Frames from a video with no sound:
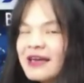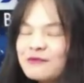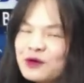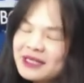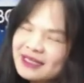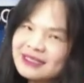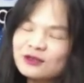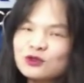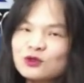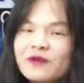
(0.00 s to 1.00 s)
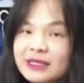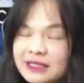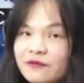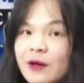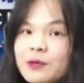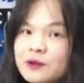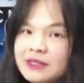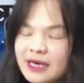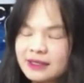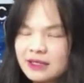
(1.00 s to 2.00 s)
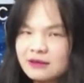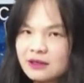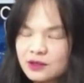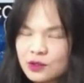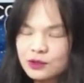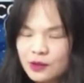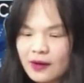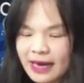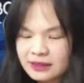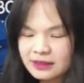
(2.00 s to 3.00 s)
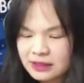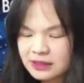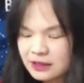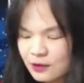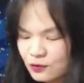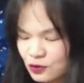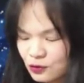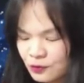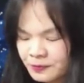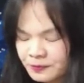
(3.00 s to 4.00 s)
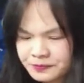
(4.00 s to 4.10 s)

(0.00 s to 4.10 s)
不过这样这样的说法，检方没有采认哦，所以最后还是提起公诉。